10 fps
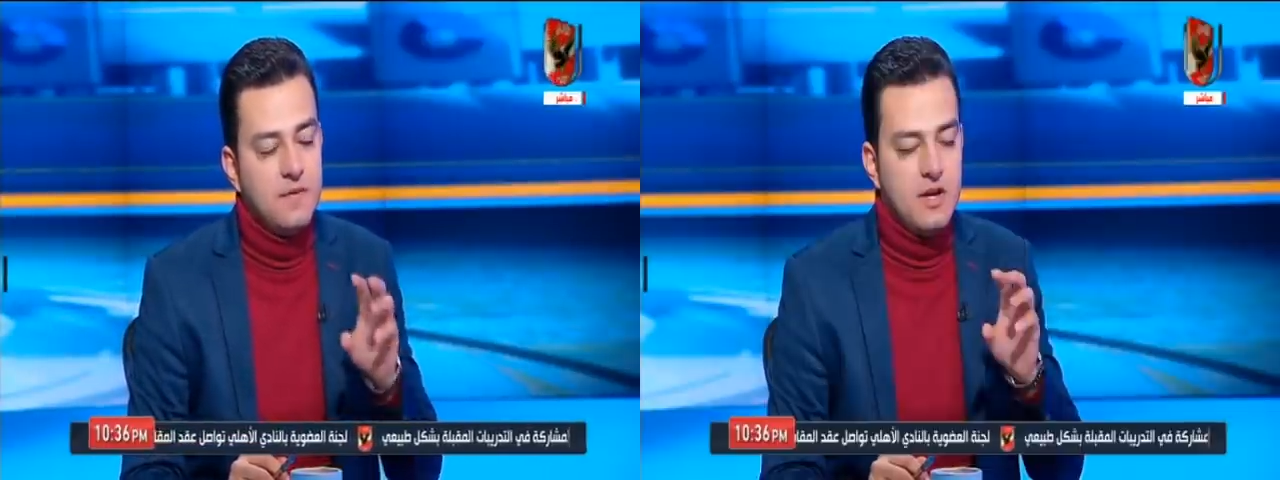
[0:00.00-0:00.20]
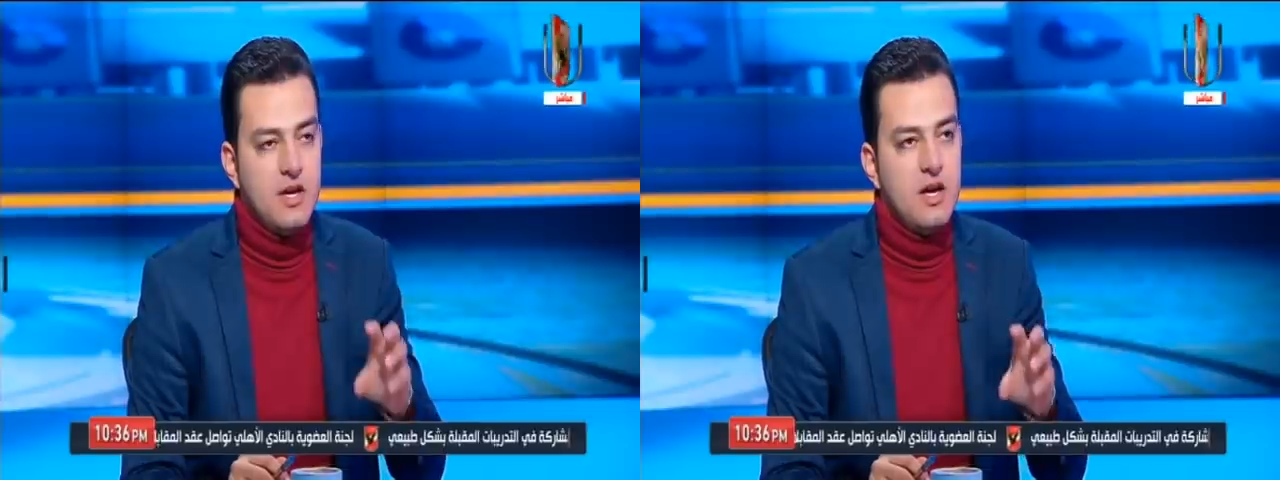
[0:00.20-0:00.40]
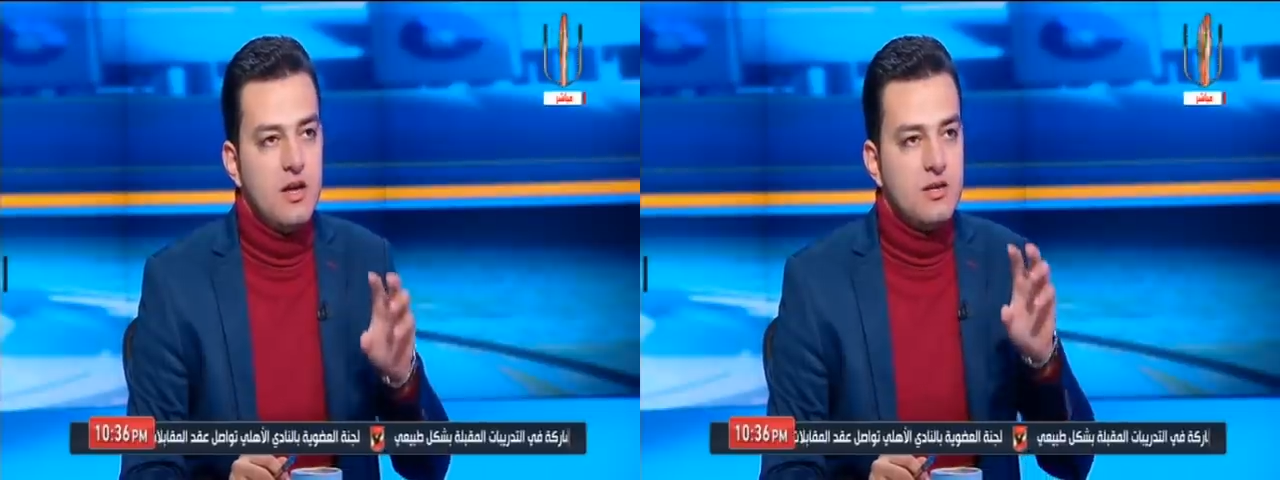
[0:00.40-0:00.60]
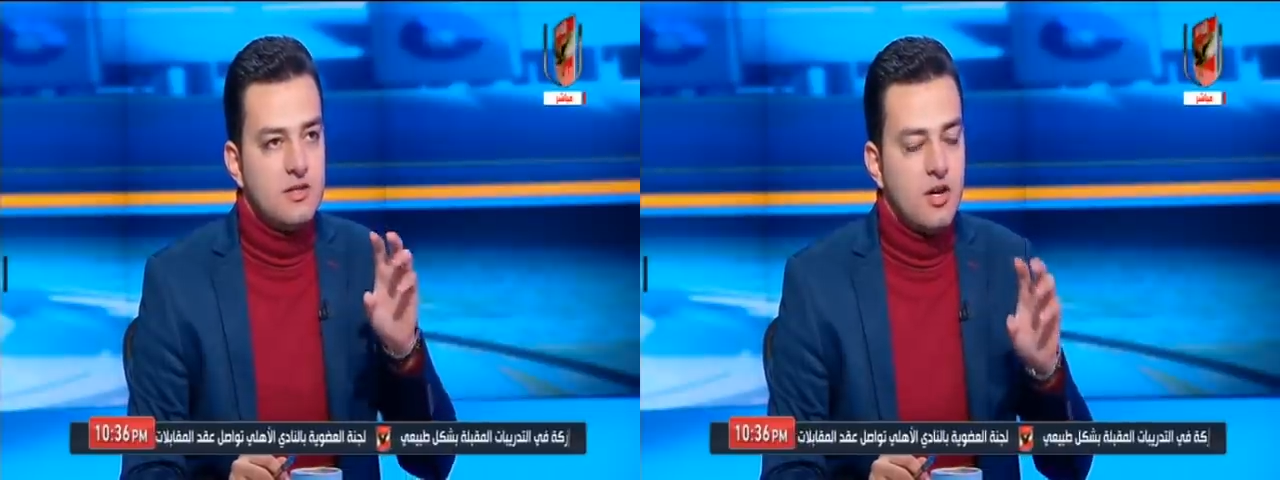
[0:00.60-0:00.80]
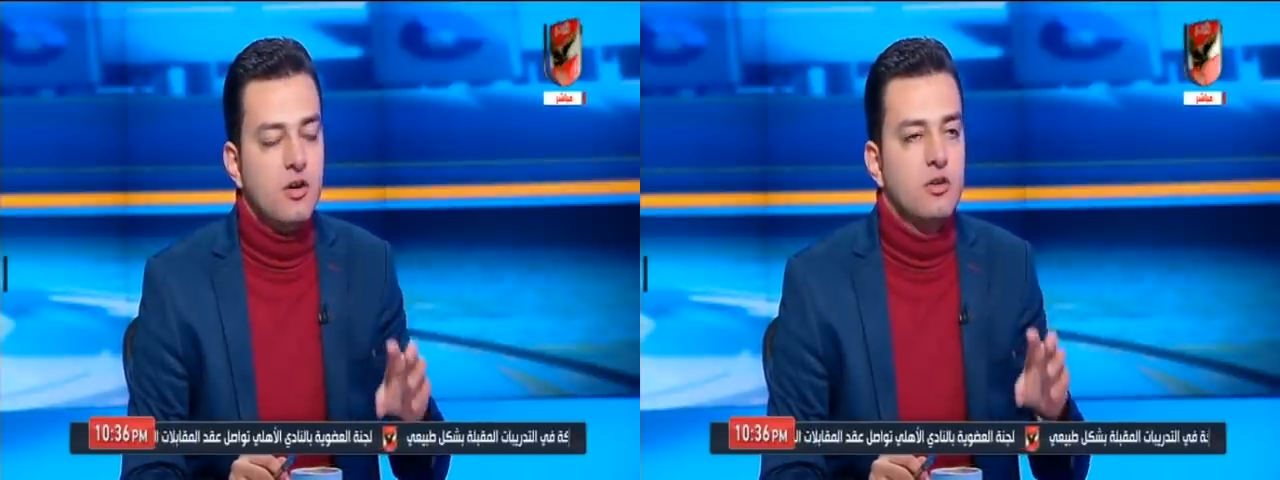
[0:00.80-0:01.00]
هي
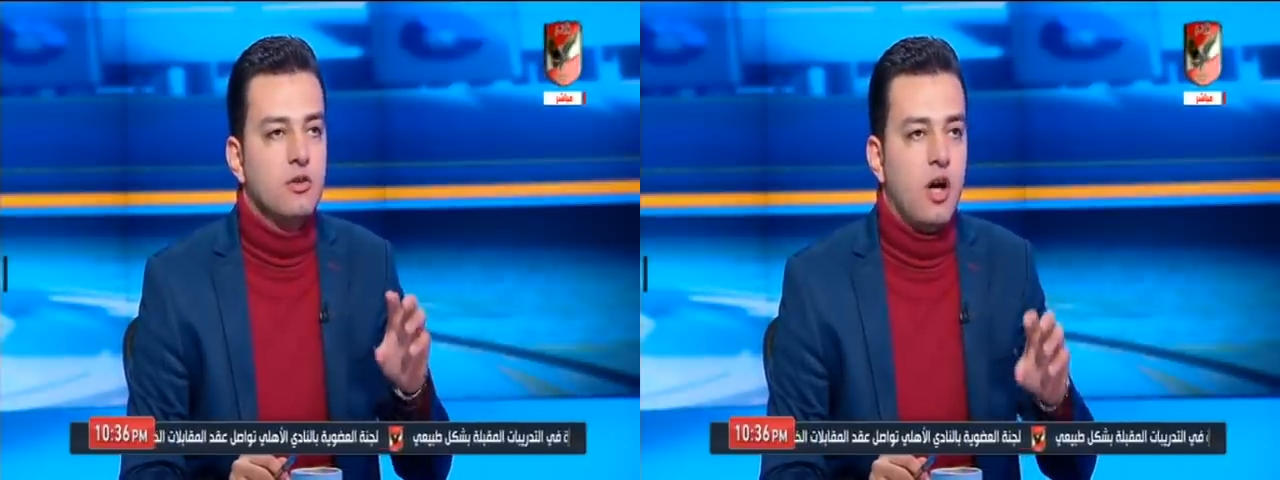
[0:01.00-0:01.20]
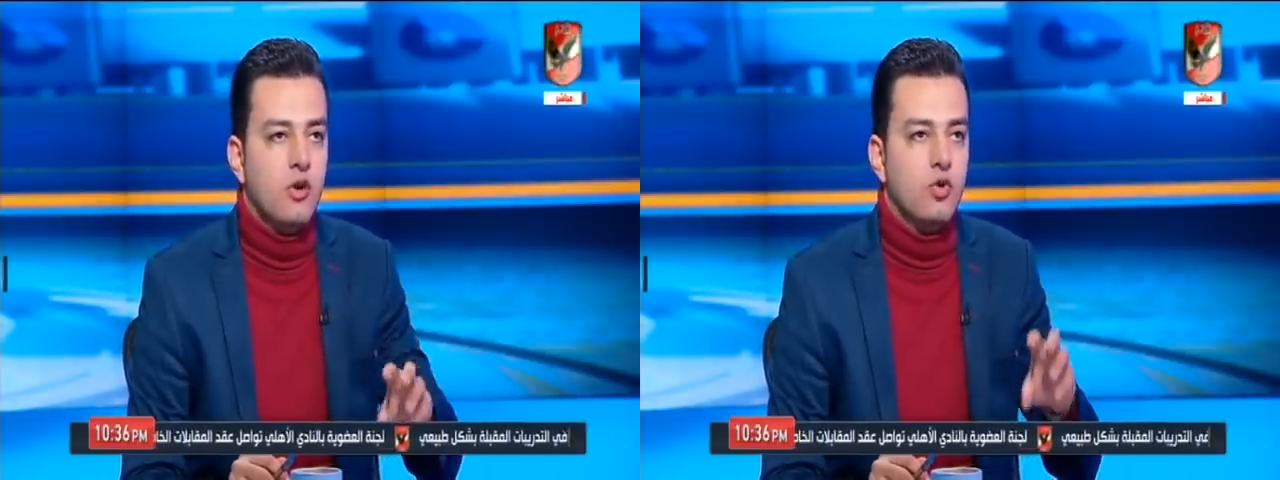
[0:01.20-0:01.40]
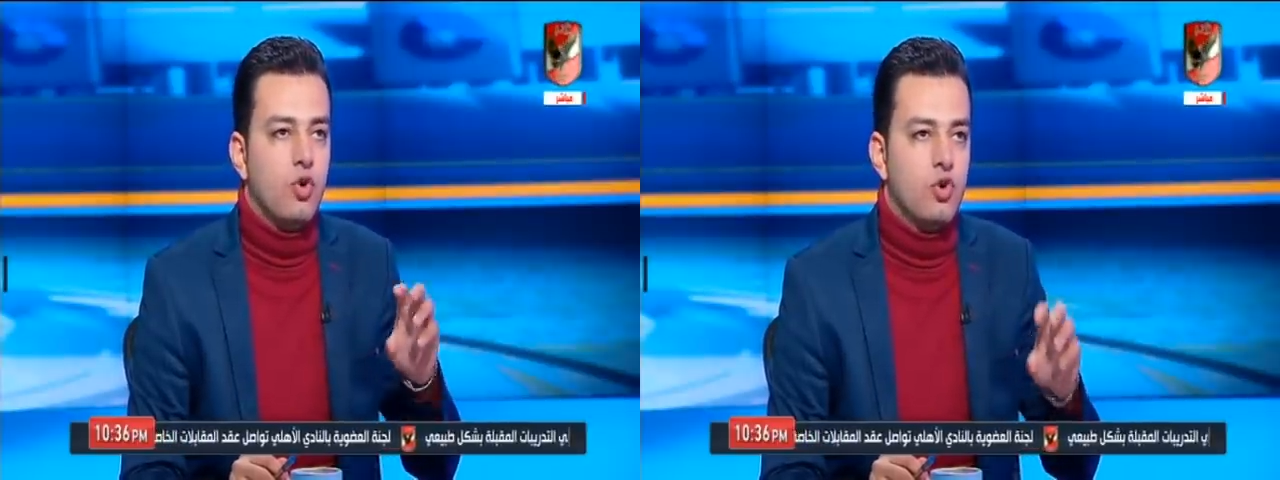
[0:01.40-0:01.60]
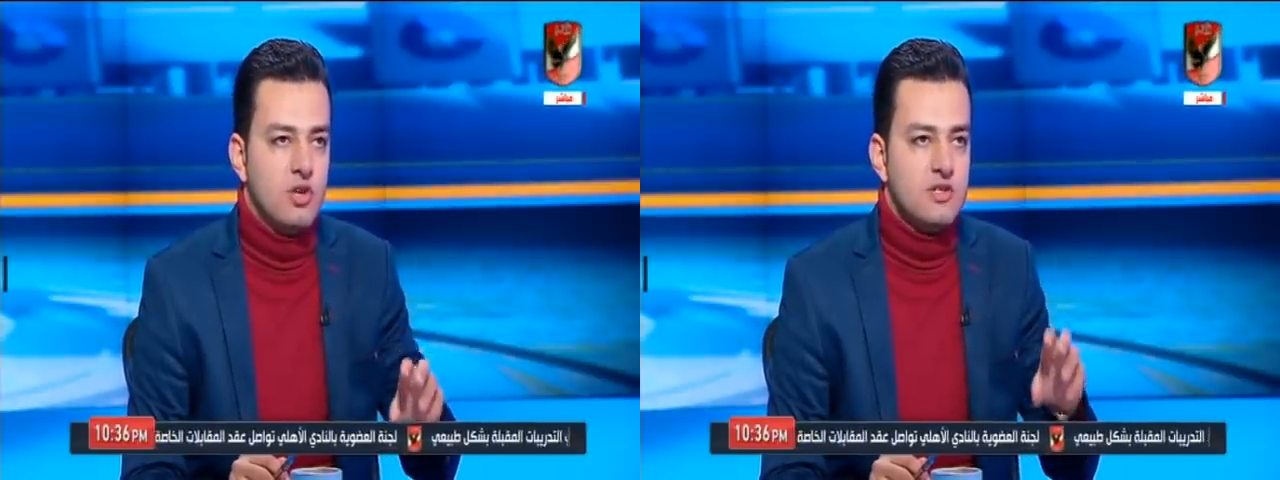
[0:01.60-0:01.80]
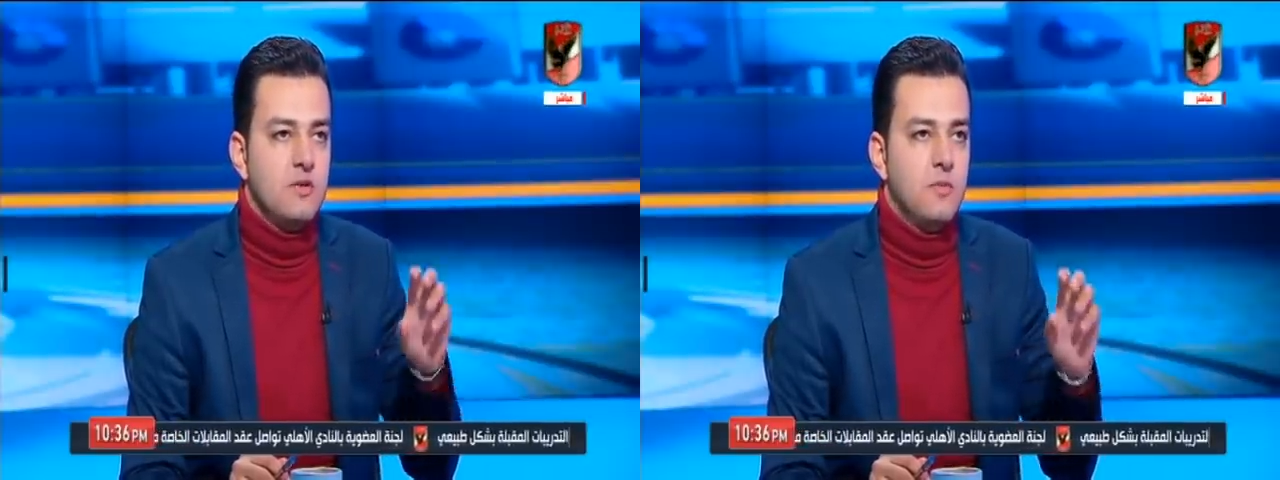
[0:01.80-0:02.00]
ظاهره تالق
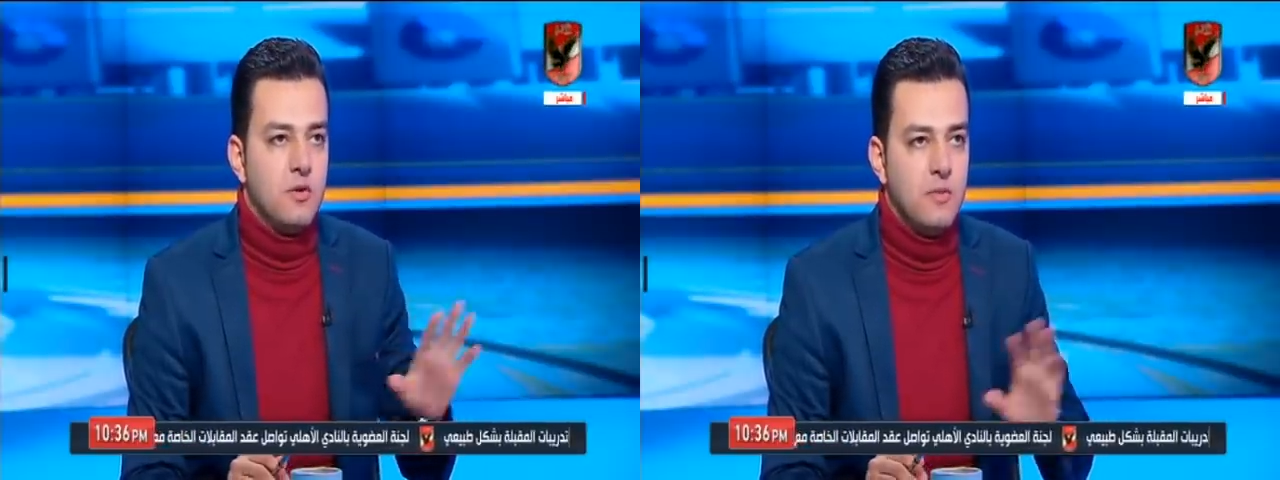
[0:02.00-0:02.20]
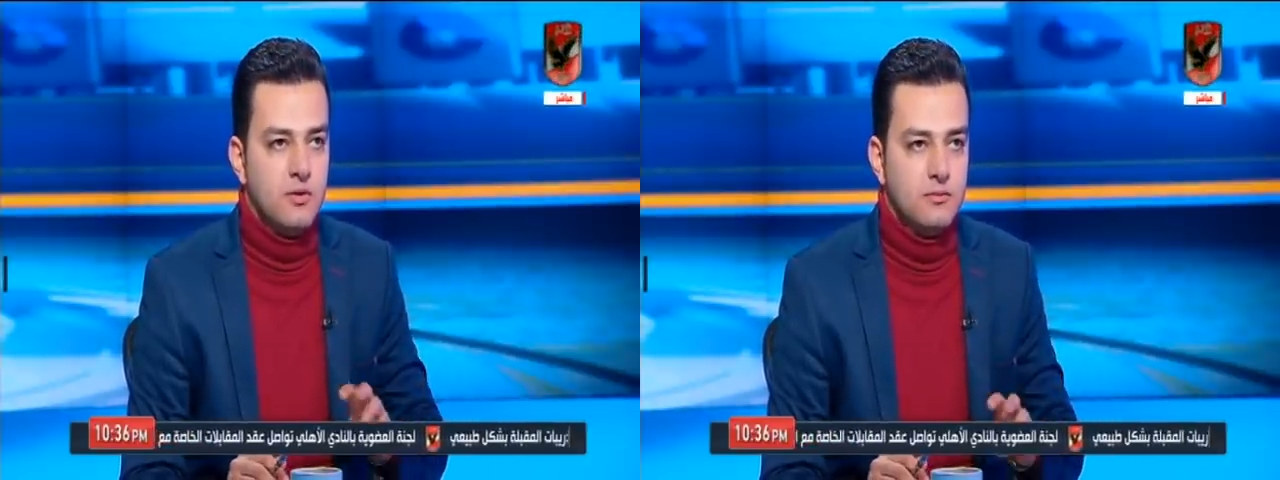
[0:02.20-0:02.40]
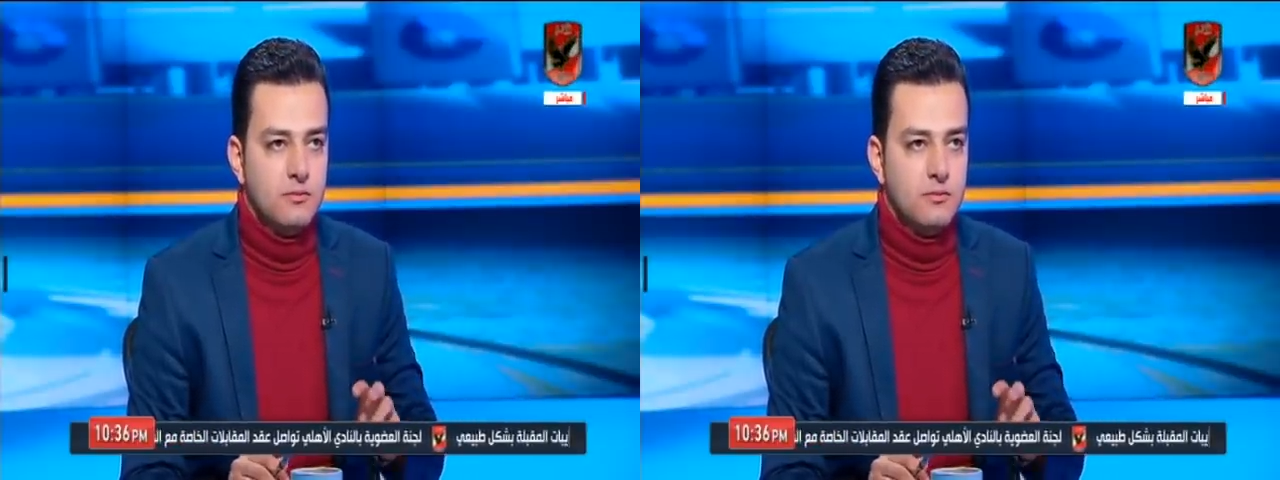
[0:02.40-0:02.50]
حراس المرمى